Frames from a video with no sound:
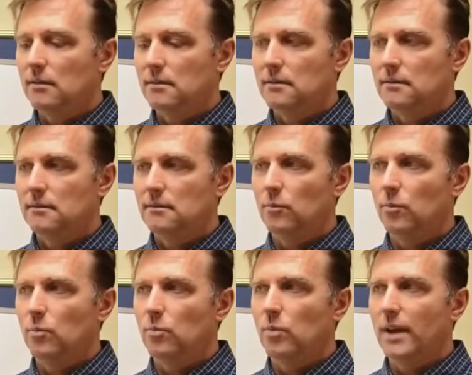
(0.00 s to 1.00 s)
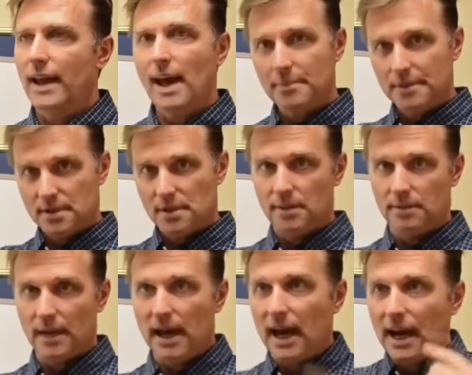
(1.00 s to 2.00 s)
Что ж, со мной стало
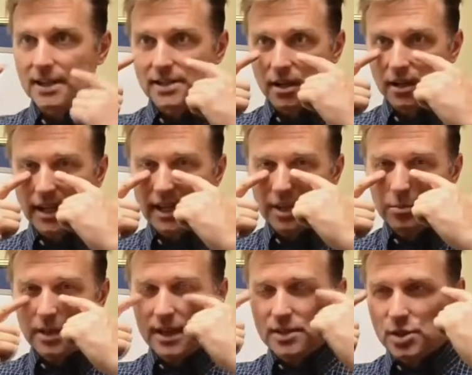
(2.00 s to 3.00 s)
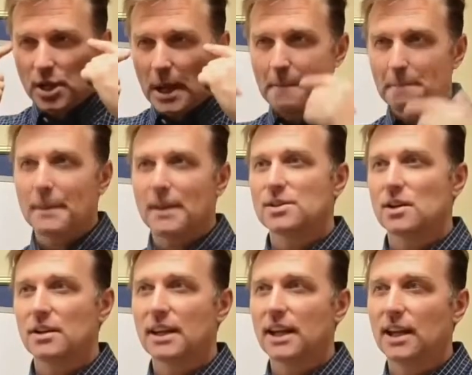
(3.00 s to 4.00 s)
вот что. Глаза начали краснеть,
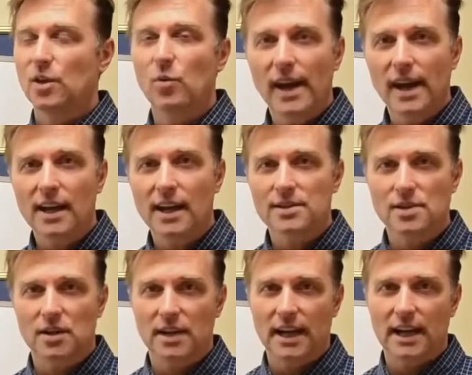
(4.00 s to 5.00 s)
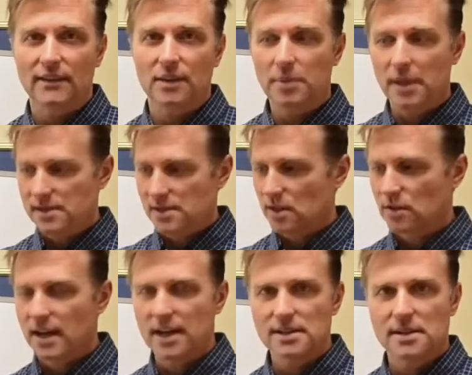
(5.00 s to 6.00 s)
я начал толстеть, у меня появилось
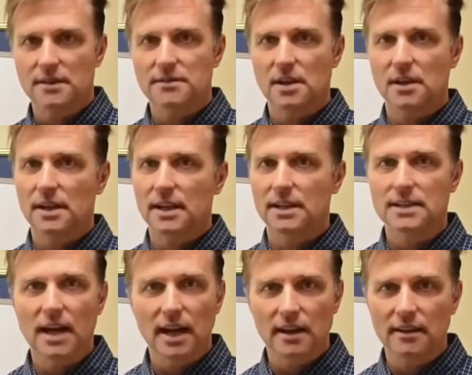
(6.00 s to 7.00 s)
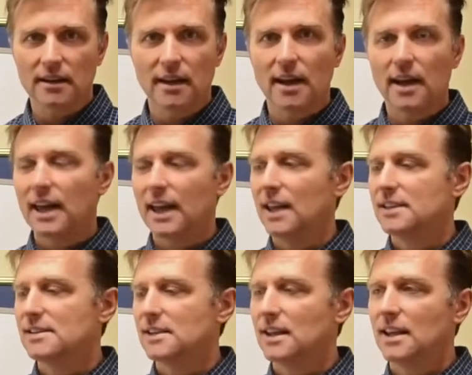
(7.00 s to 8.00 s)
брюшко, появилась утомляемость,
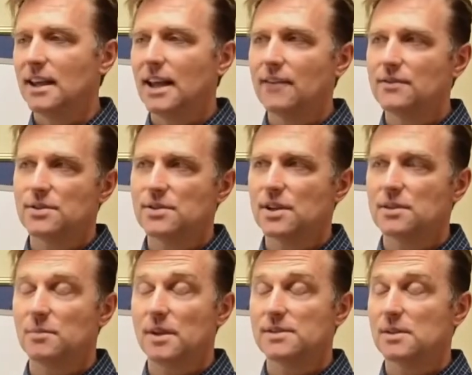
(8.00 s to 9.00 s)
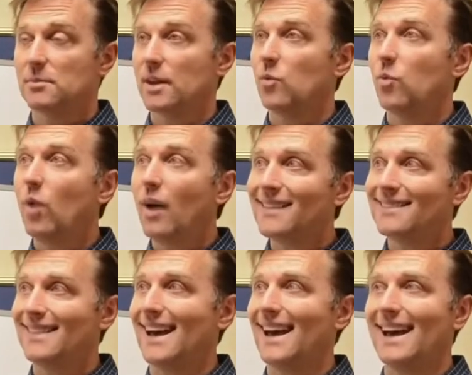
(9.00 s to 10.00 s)
и через полгода я подумал,
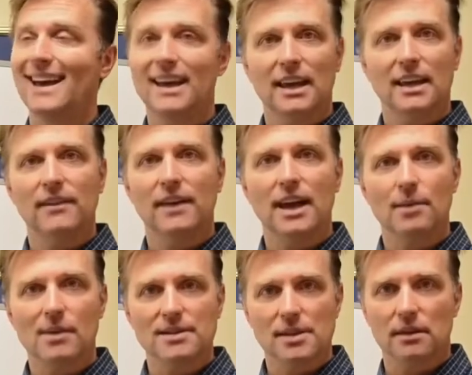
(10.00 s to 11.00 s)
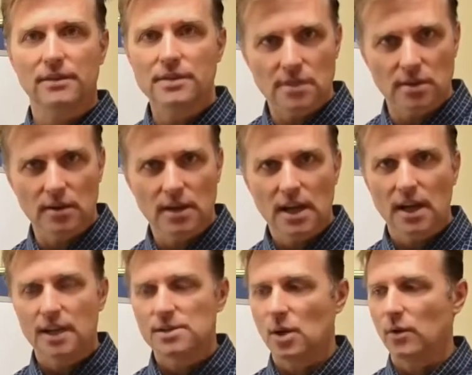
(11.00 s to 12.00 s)
куда, черт возьми, я себя завел?
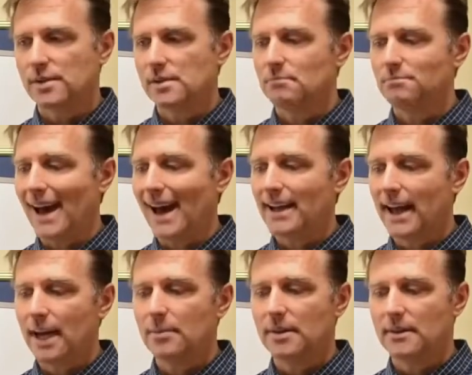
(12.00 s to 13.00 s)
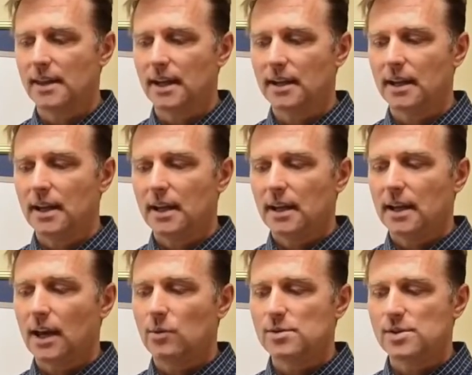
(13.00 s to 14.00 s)
Это вредная привычка, на которую
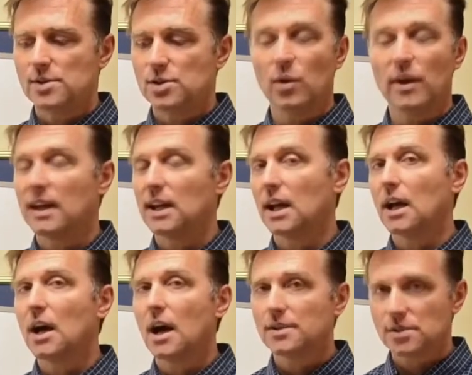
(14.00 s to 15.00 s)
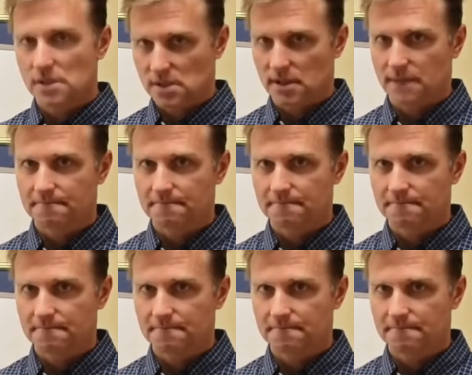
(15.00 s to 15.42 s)
я подсел неосознанно.